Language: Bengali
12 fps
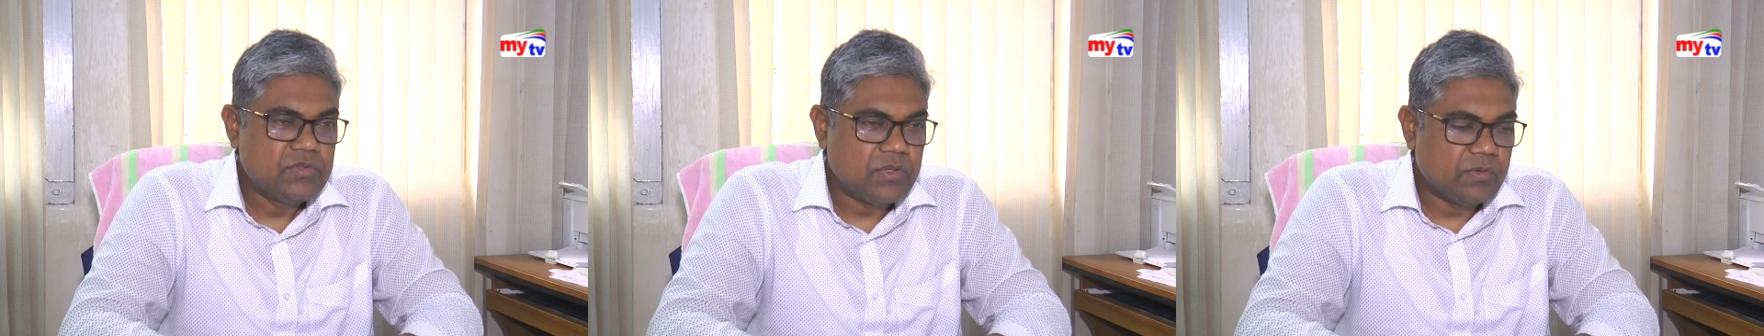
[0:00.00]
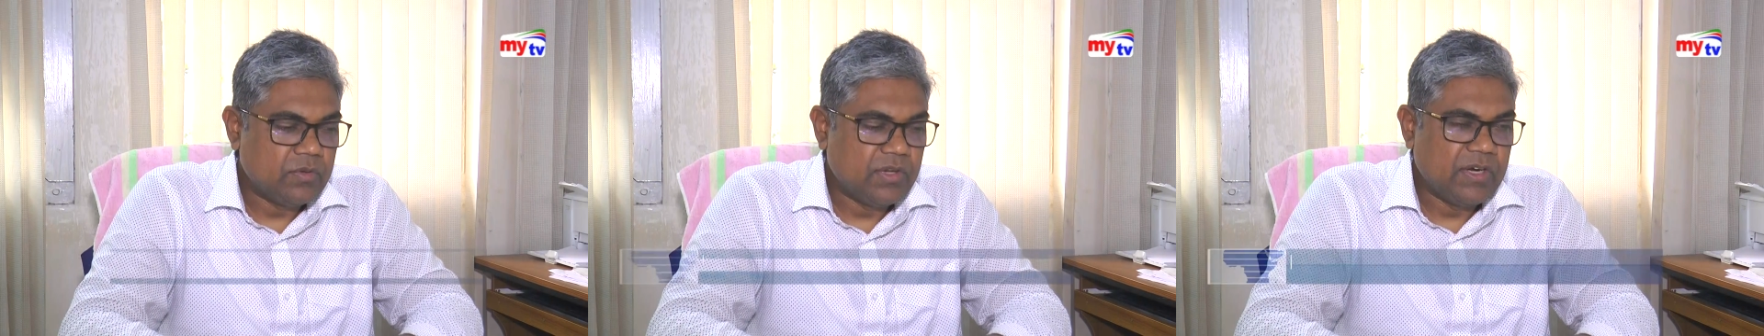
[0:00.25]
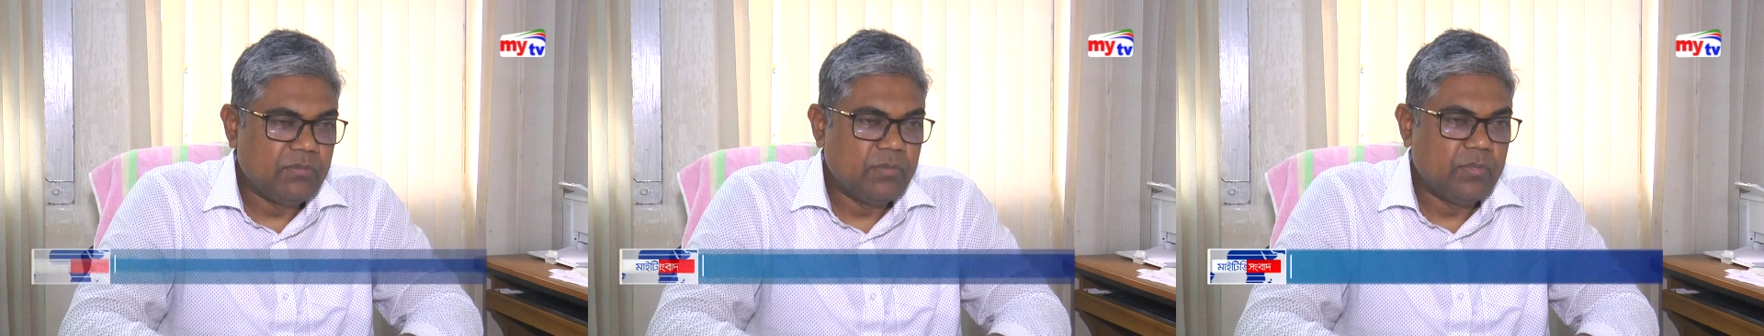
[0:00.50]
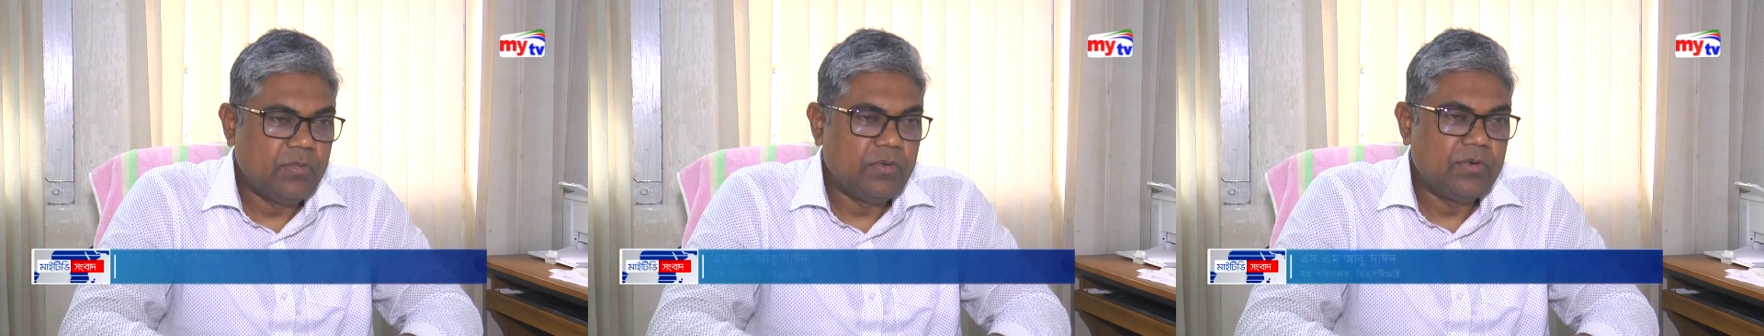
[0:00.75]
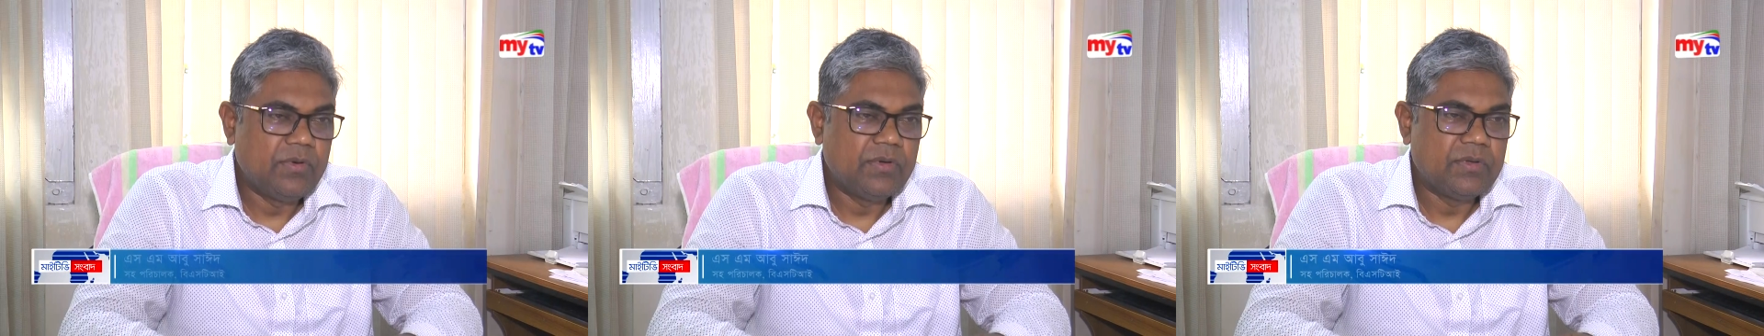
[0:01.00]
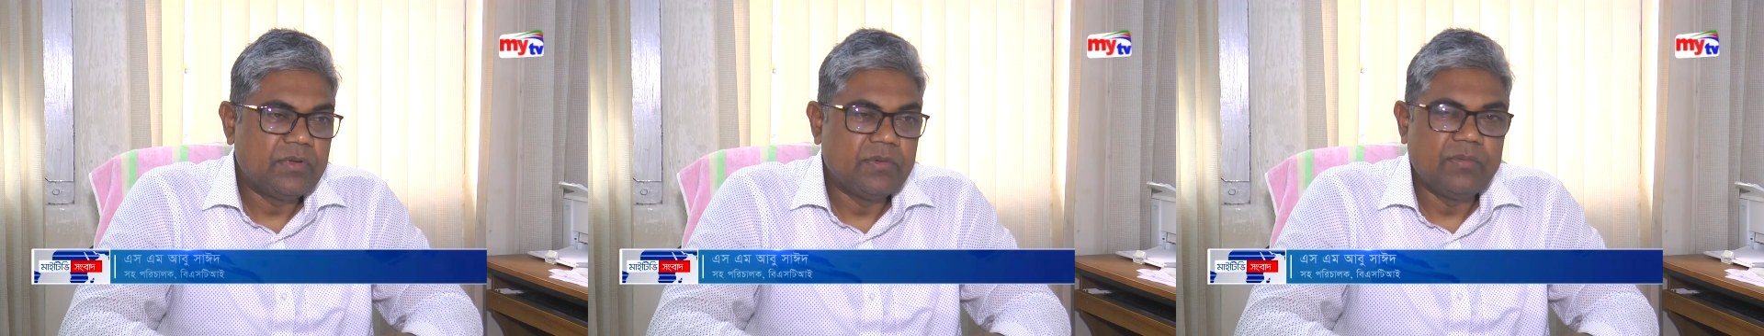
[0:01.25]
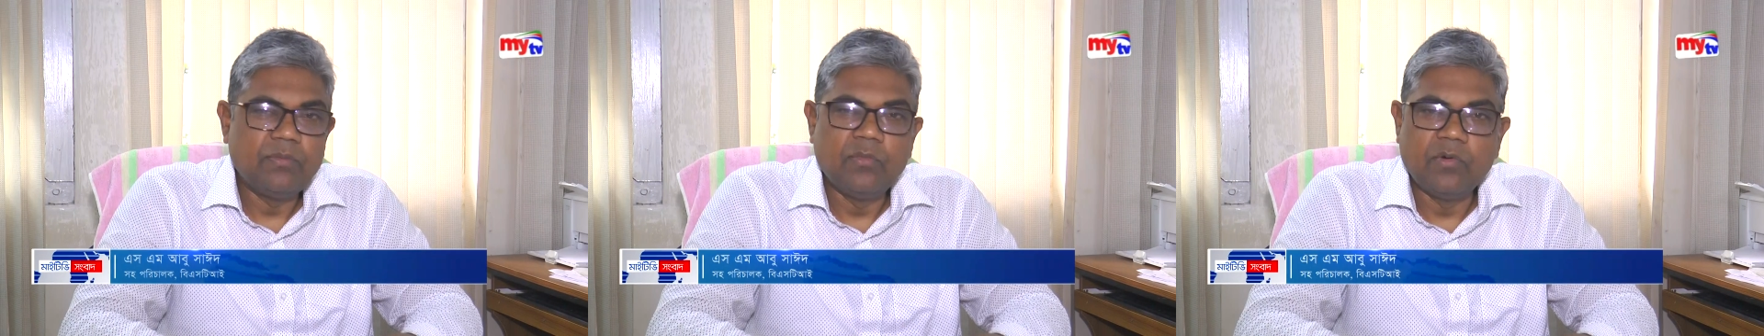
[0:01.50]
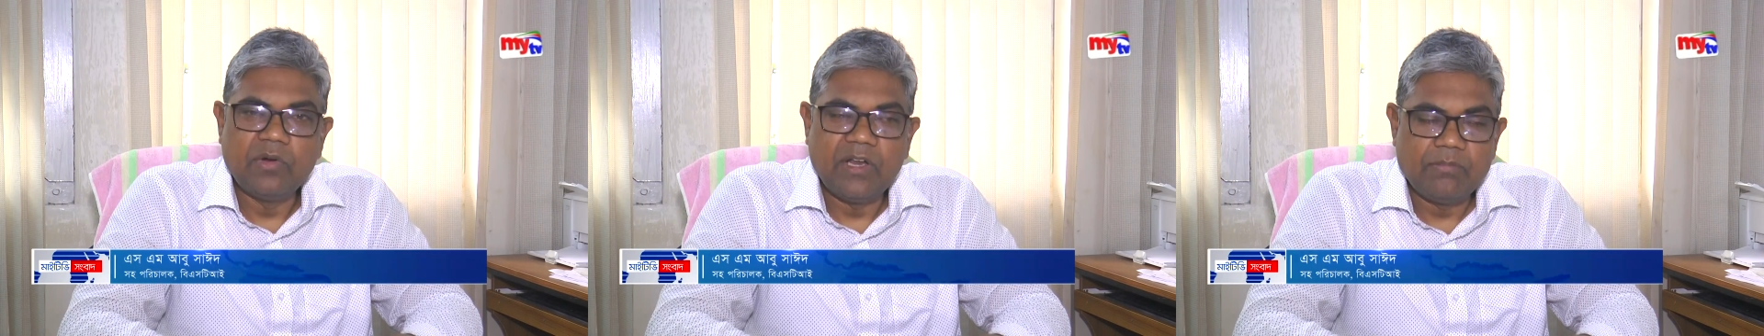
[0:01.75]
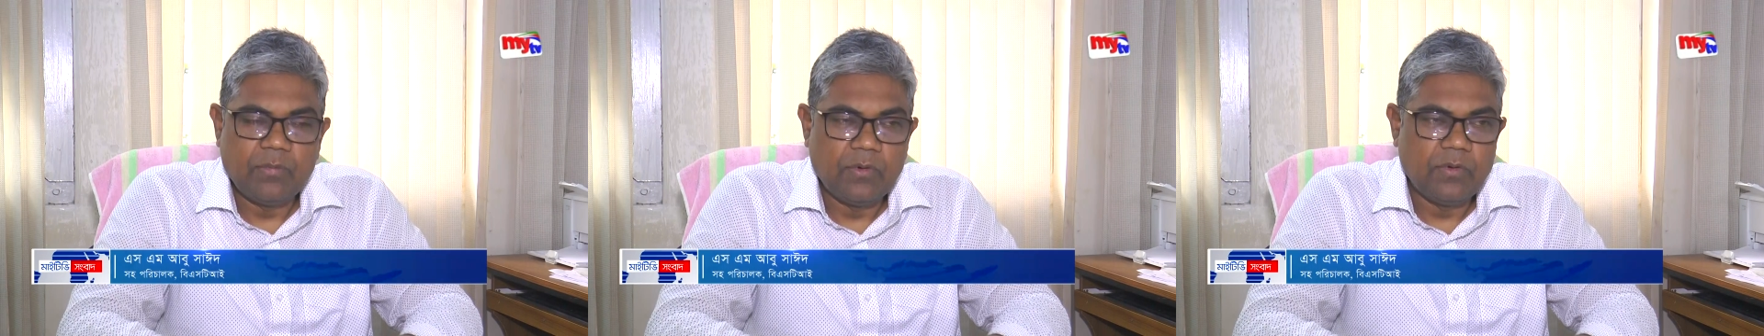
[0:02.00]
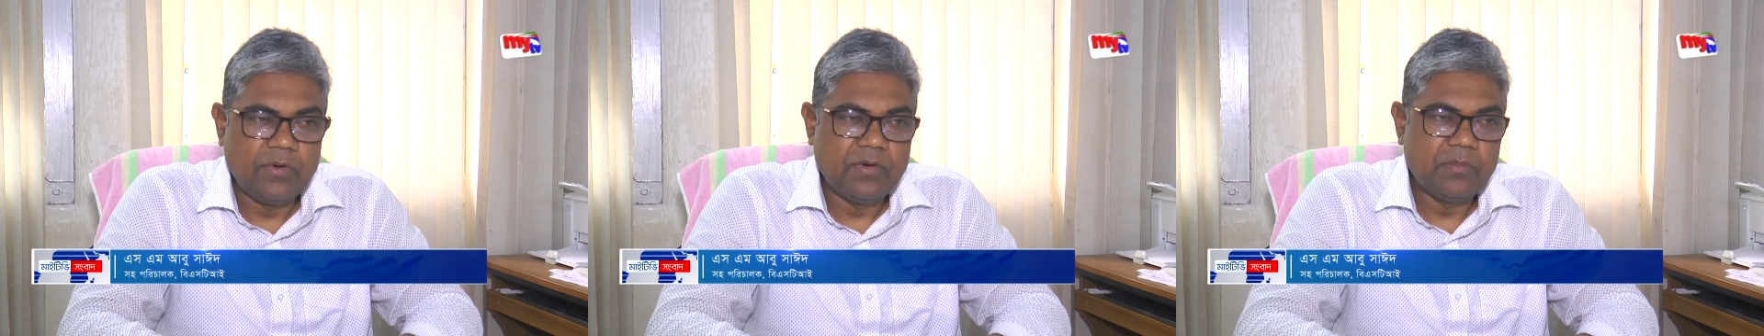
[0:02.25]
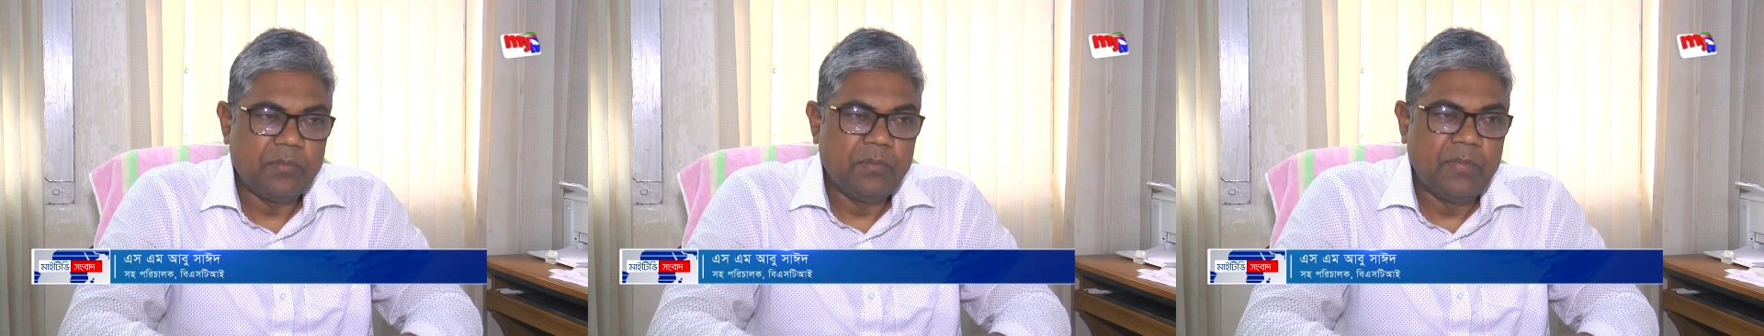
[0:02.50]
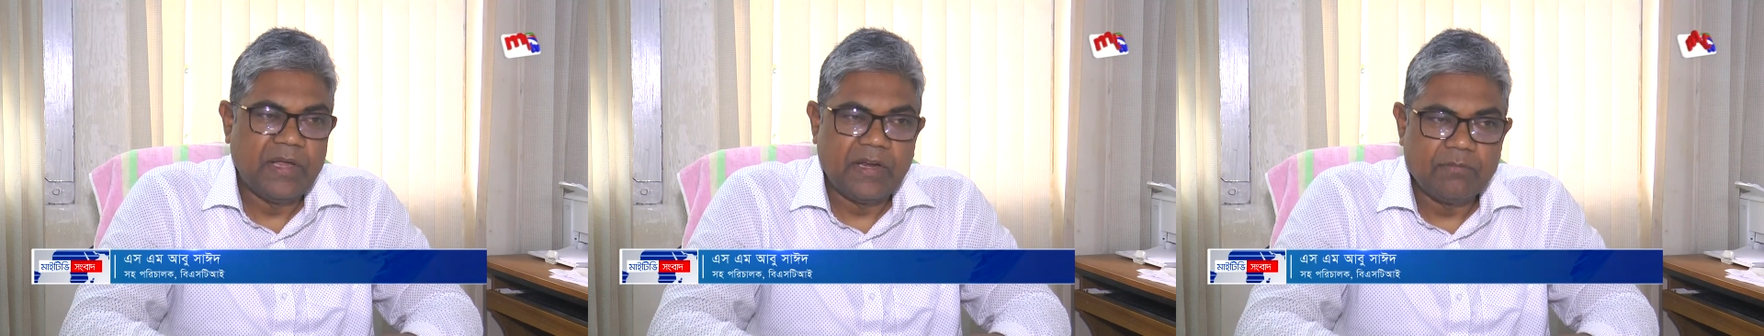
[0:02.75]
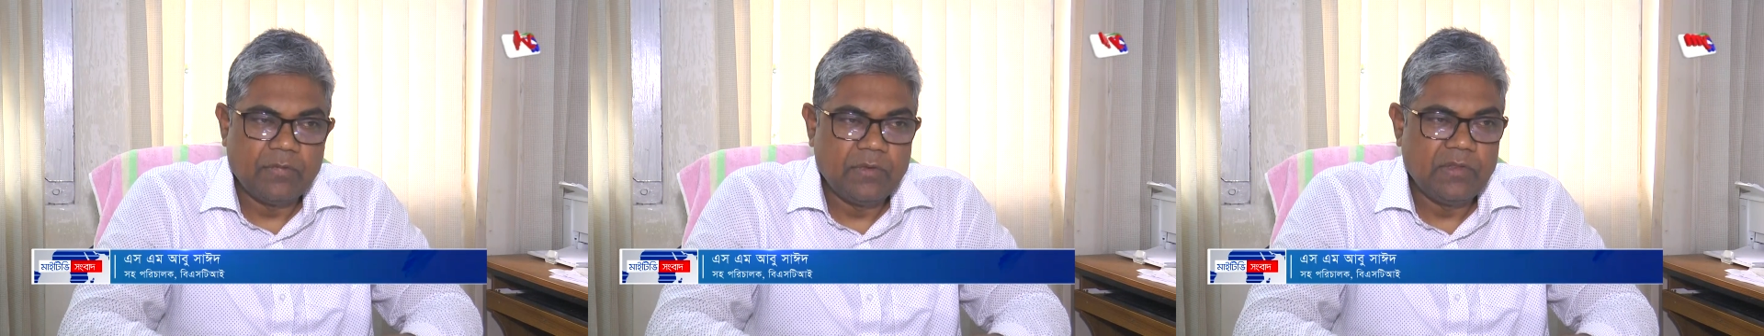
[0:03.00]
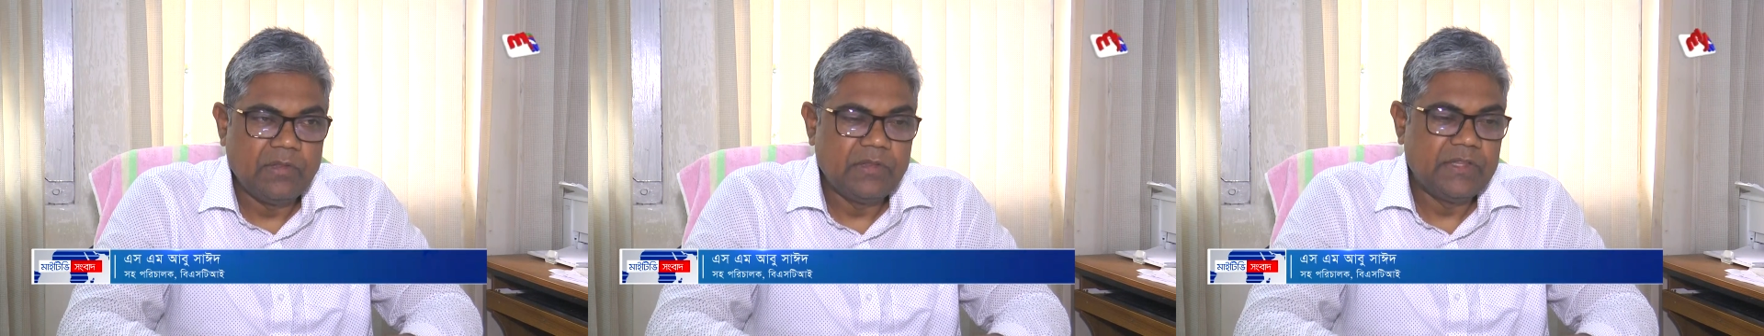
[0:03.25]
চট্টগ্রাম পোর্ট মোংলা পোর্ট বেনাপোল